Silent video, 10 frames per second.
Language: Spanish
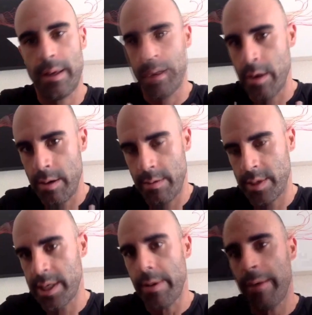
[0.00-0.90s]
mm,
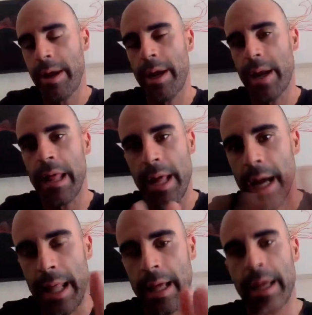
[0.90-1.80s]
se va a ver
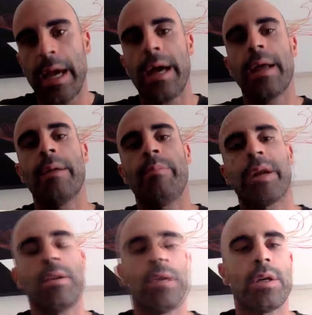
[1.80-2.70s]
erradicada ya en el
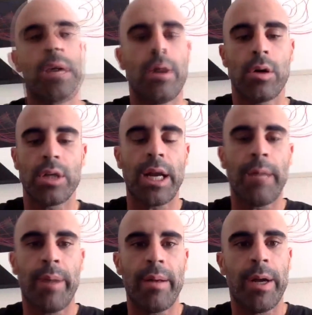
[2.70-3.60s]
partido del sábado contra
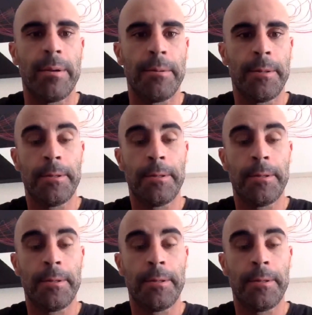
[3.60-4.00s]
Las Palmas?